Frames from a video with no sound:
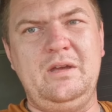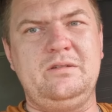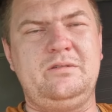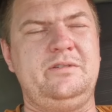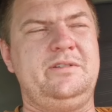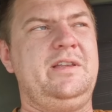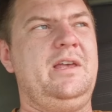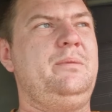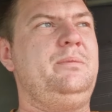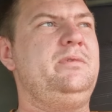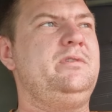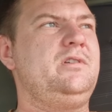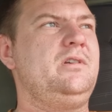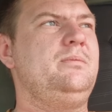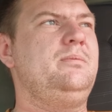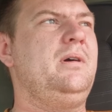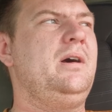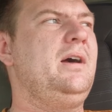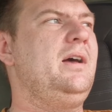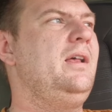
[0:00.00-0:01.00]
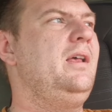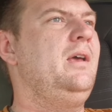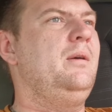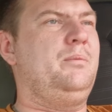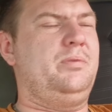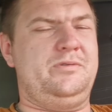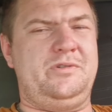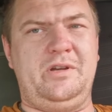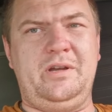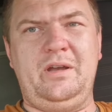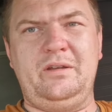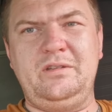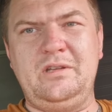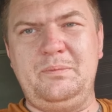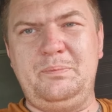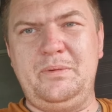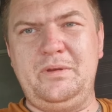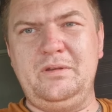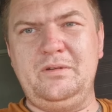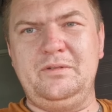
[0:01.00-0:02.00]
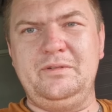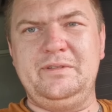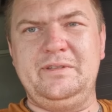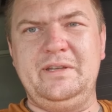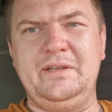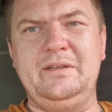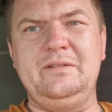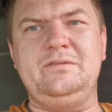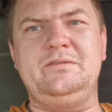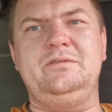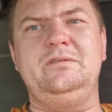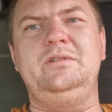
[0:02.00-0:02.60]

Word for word: czasami trzeba poczekać na pieniądze,